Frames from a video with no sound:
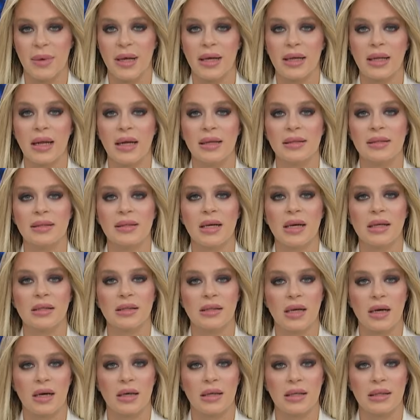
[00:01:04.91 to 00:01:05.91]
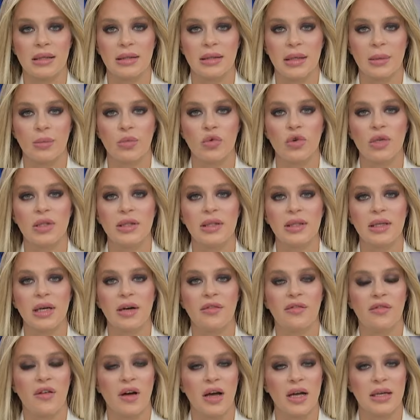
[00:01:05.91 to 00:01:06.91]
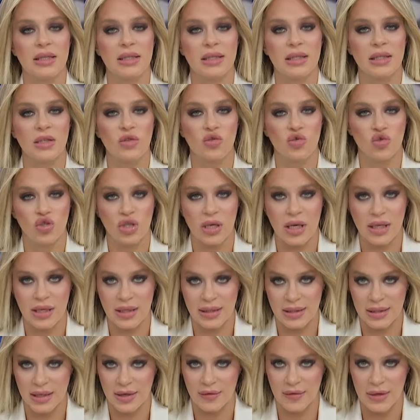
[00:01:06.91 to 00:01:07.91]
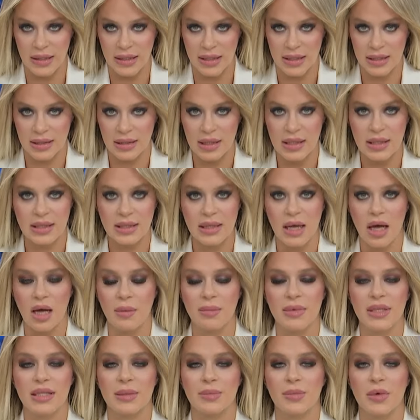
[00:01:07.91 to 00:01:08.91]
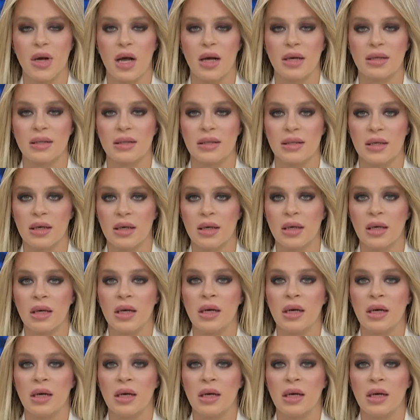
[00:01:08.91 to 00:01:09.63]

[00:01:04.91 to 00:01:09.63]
beklentiler dahilinde politika faizini 150 seviyesinde sabit bıraktı.